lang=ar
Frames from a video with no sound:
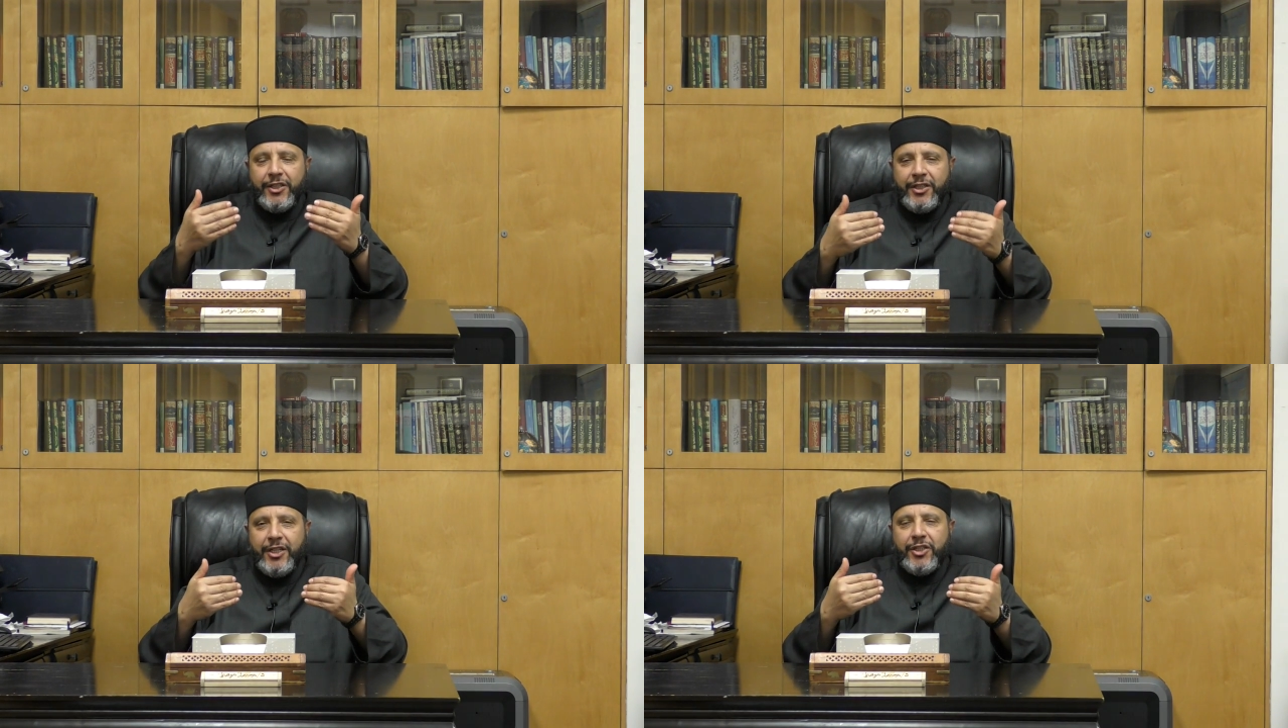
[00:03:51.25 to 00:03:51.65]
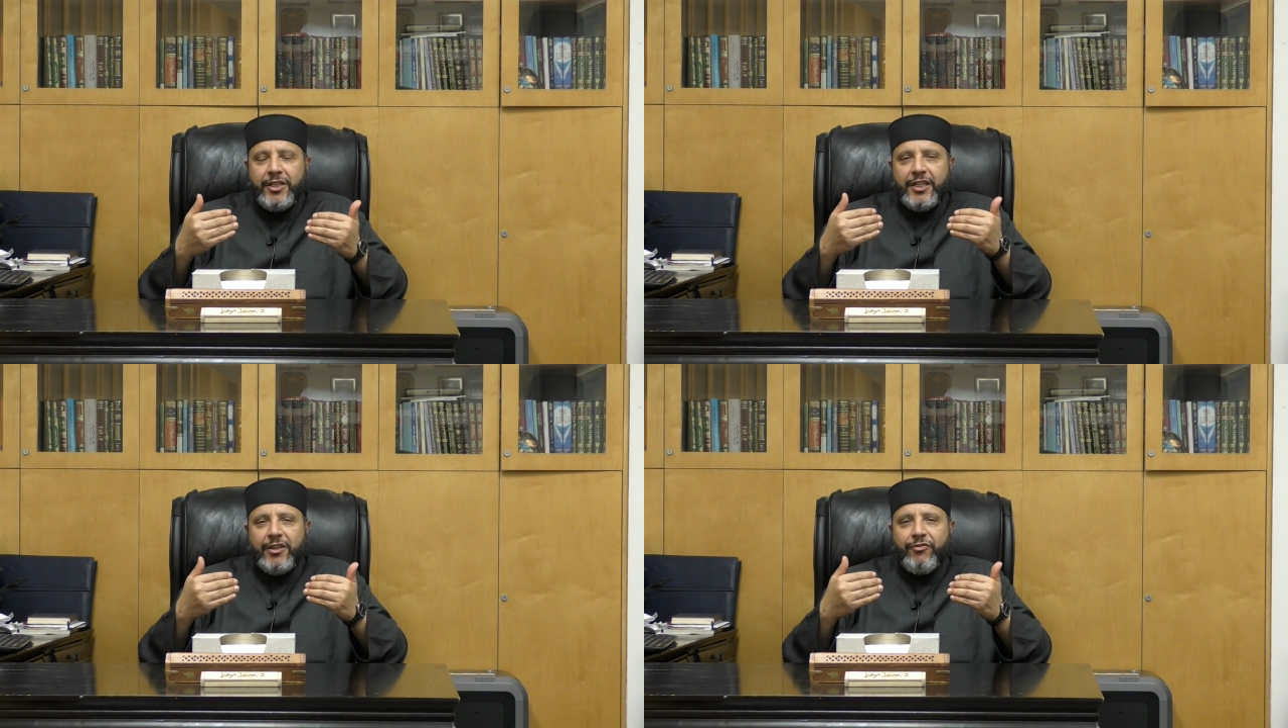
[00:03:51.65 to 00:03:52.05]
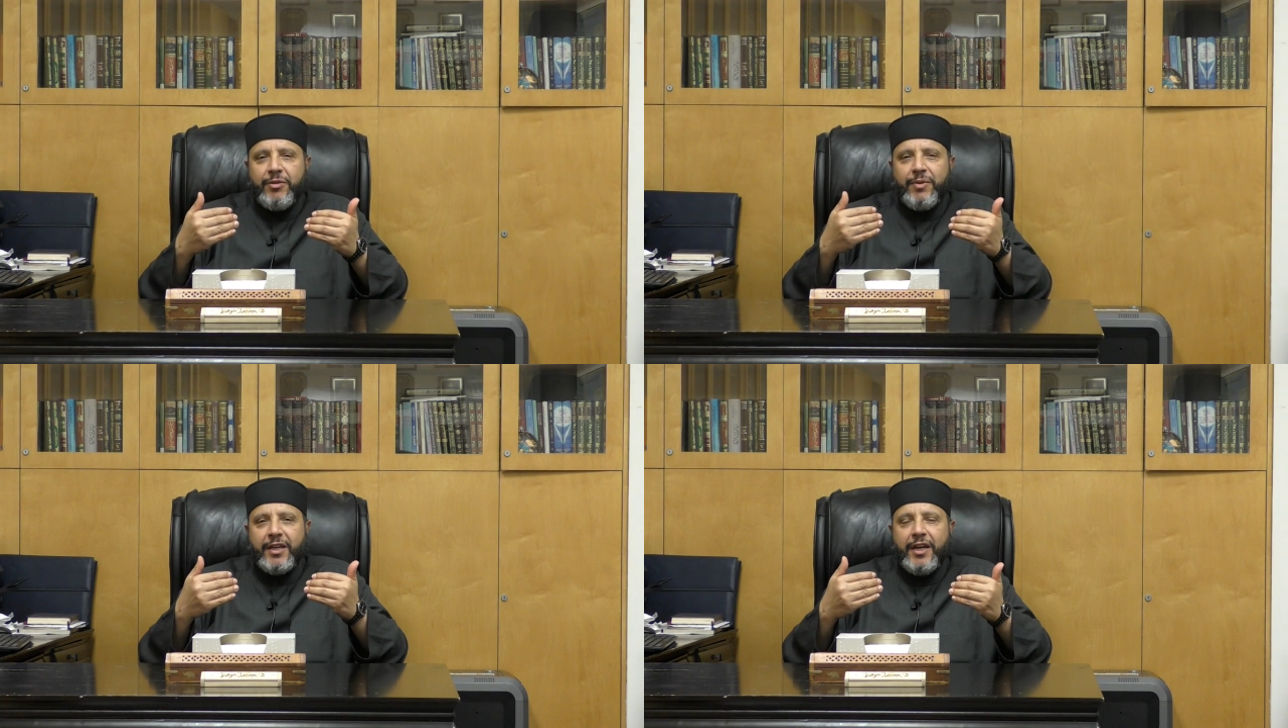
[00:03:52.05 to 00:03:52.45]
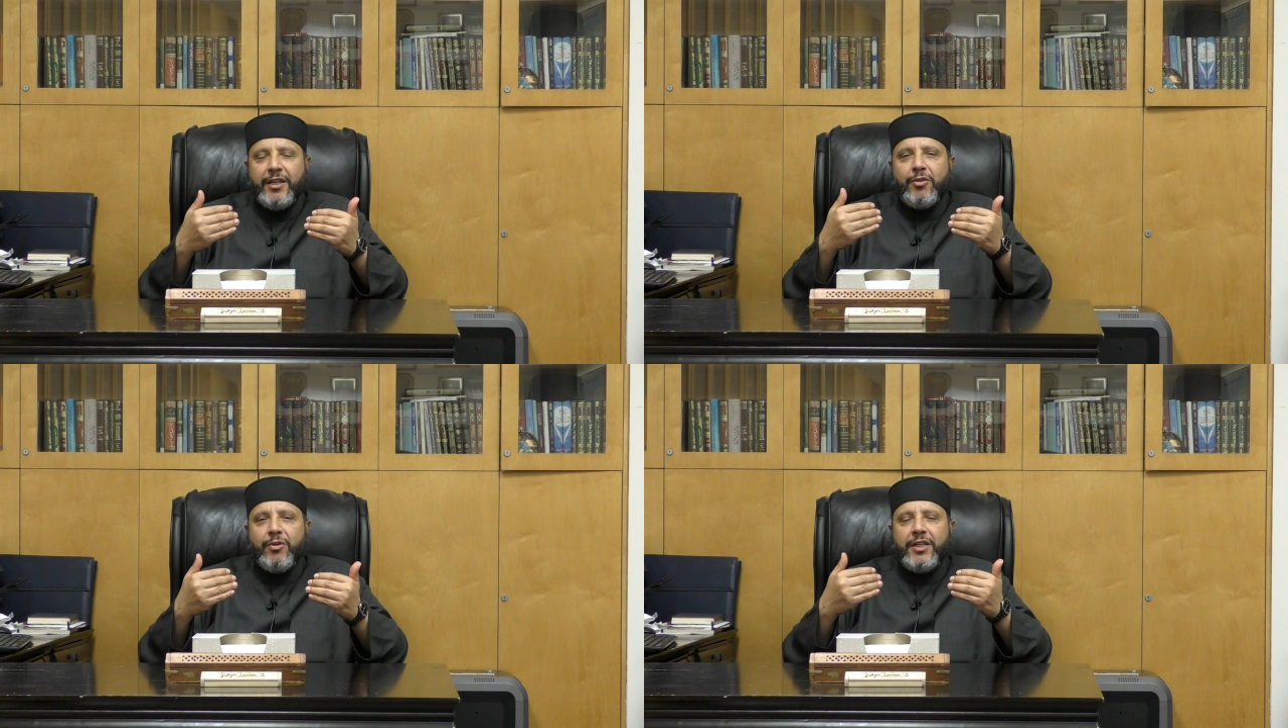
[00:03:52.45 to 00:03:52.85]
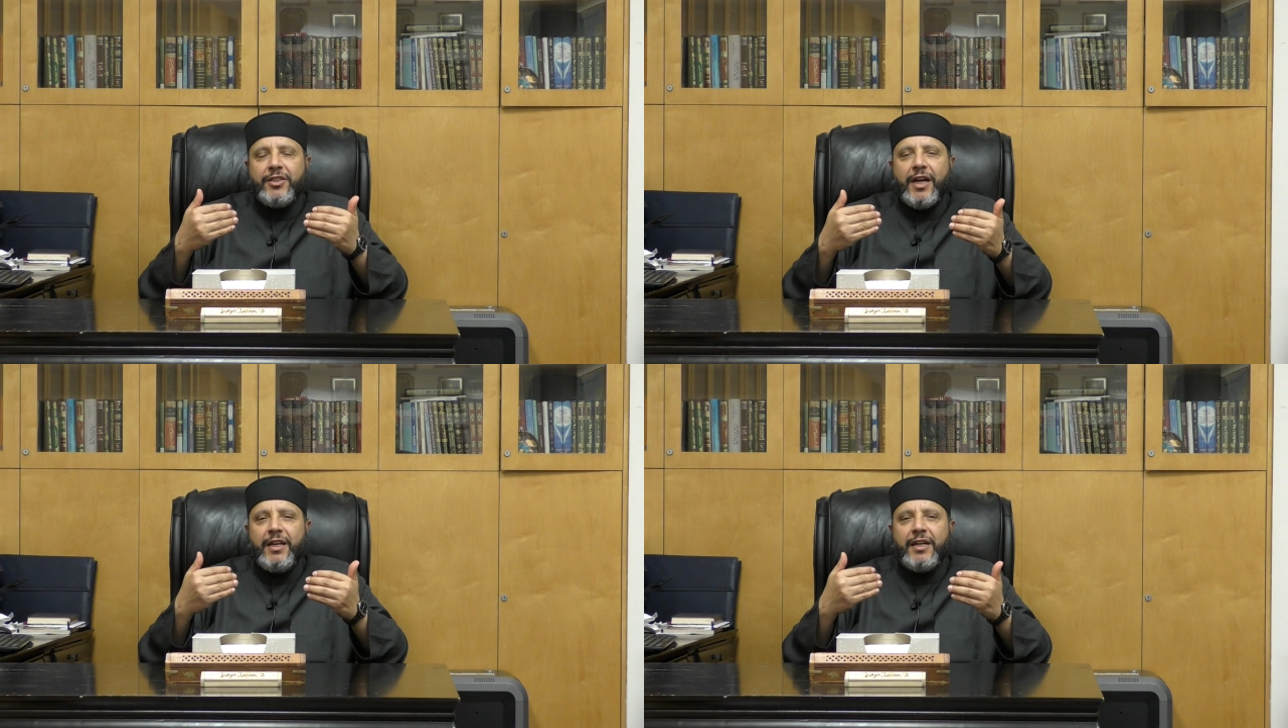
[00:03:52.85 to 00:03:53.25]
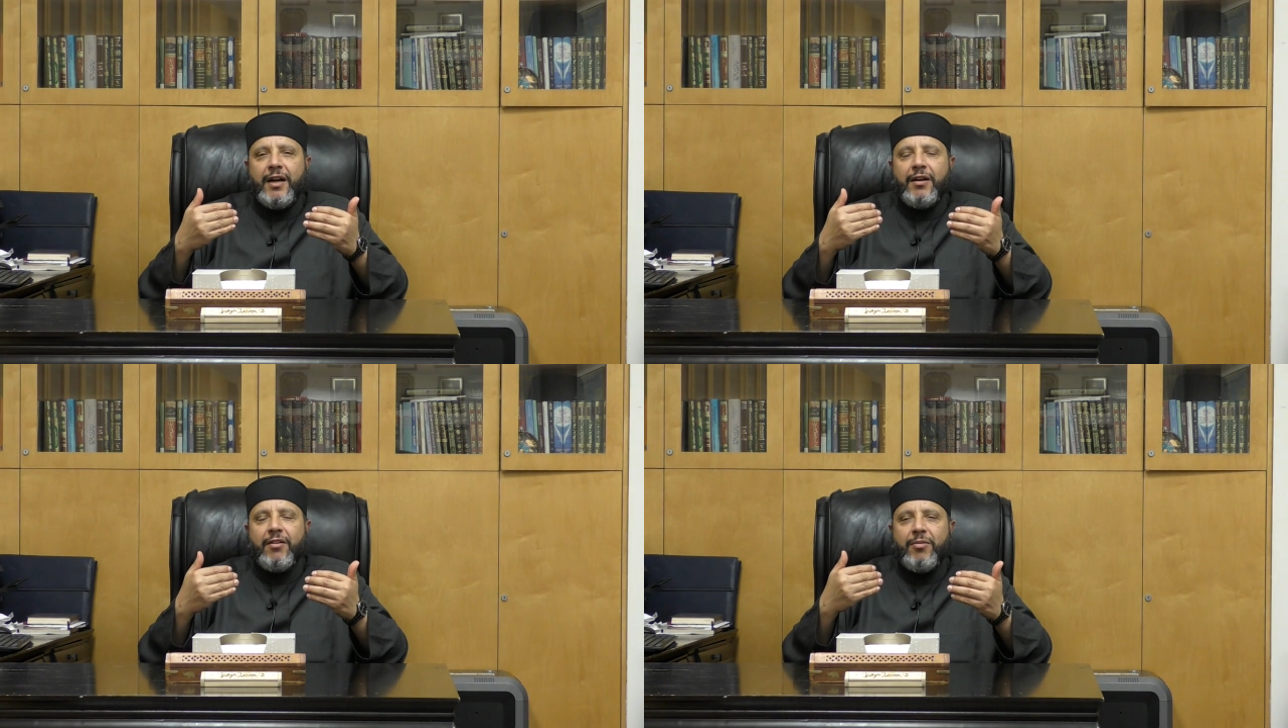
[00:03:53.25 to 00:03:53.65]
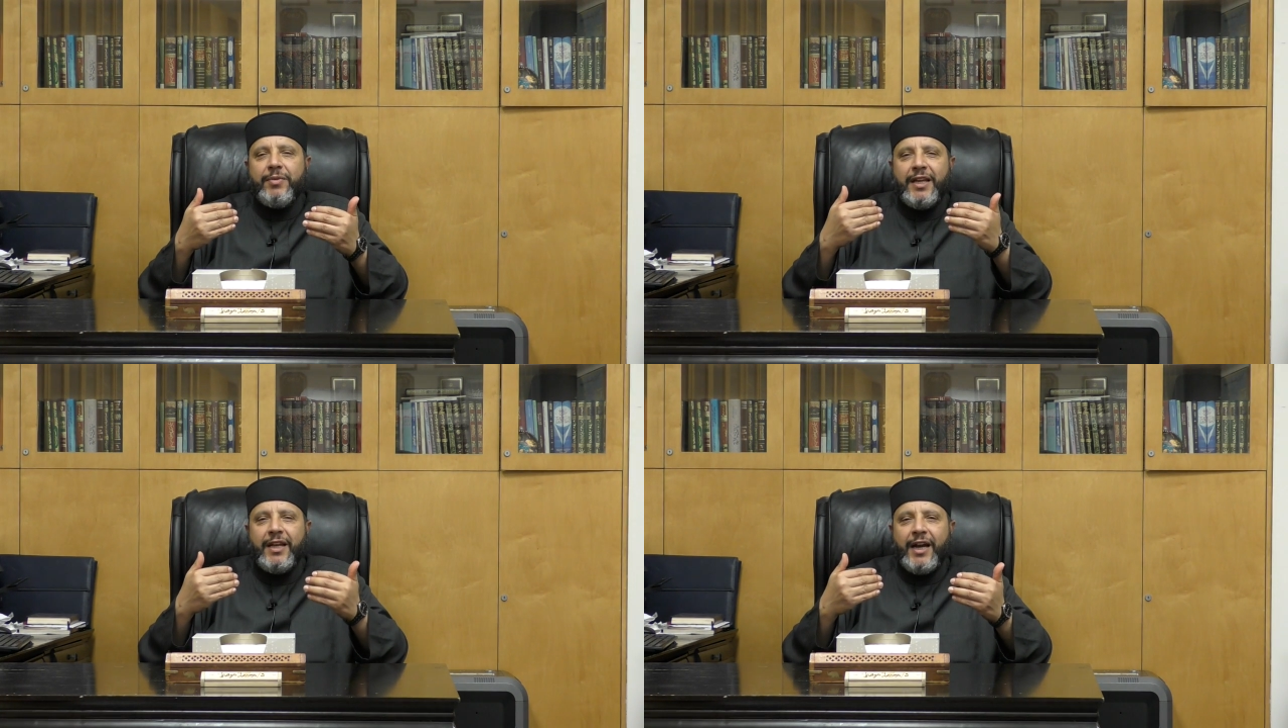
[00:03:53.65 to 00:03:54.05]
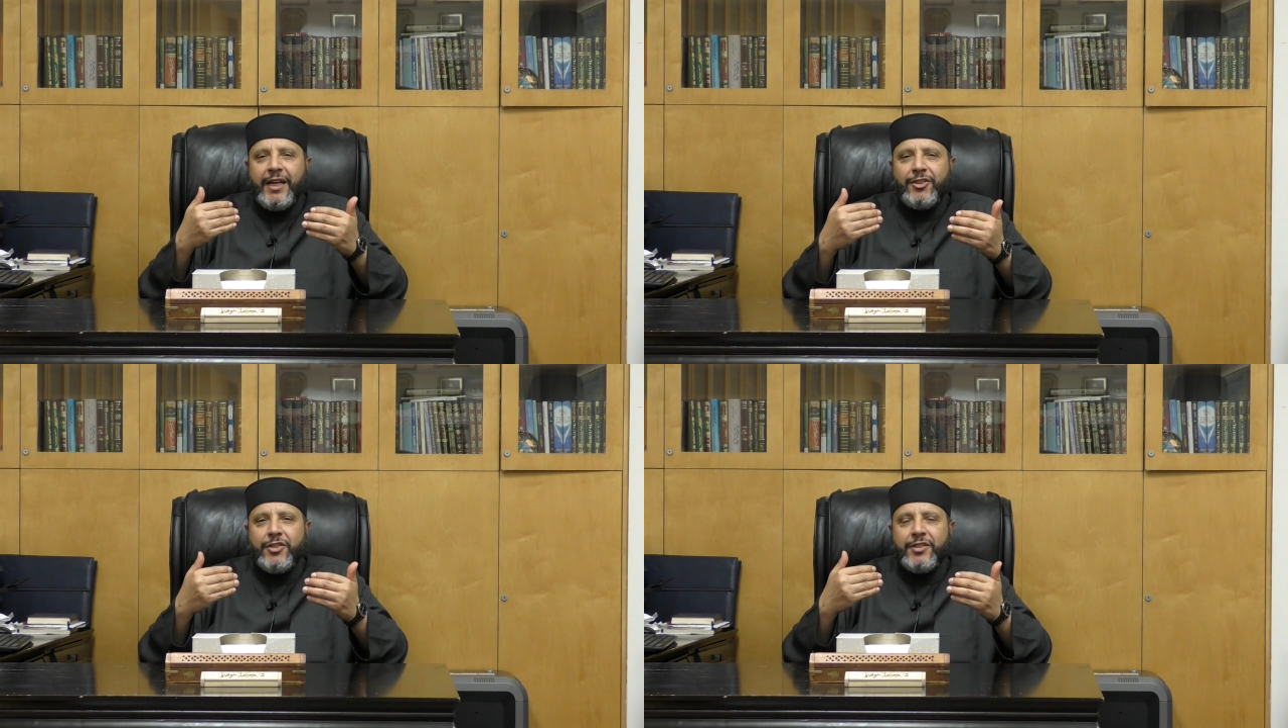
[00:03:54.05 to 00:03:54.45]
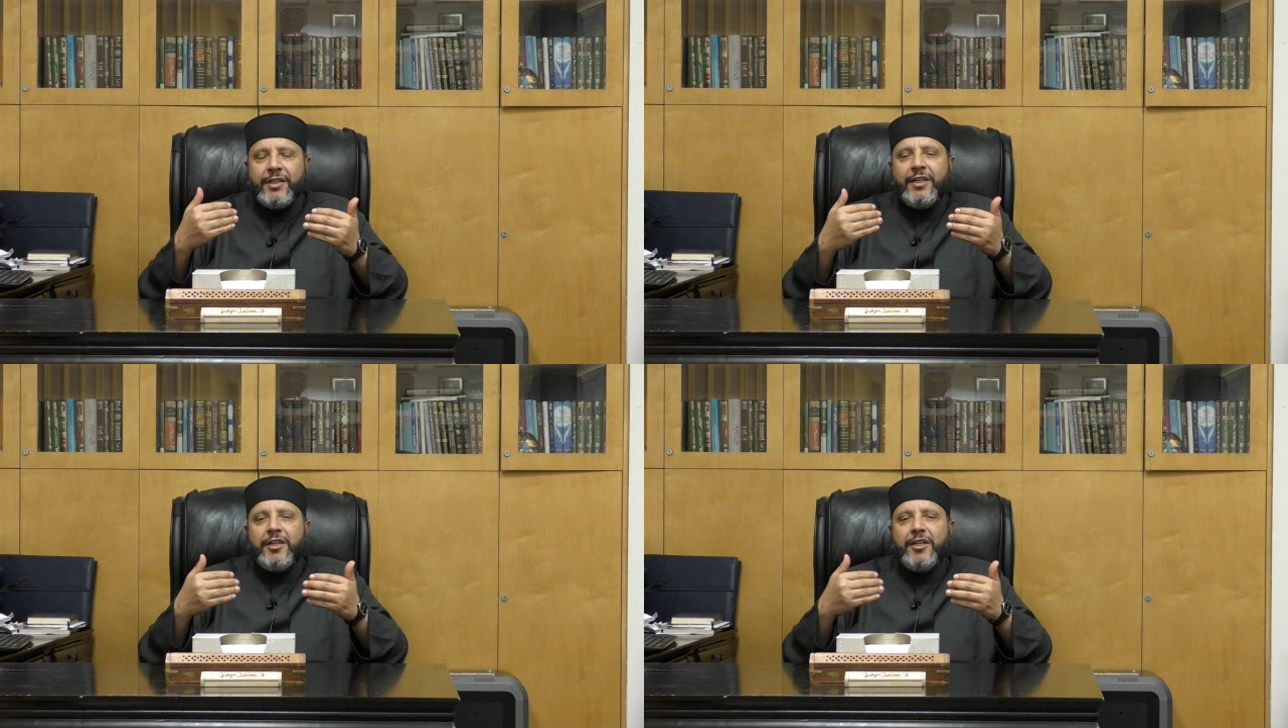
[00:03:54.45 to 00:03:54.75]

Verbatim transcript: يجلسك في مكانك ويجعلك أقرب إلى العجز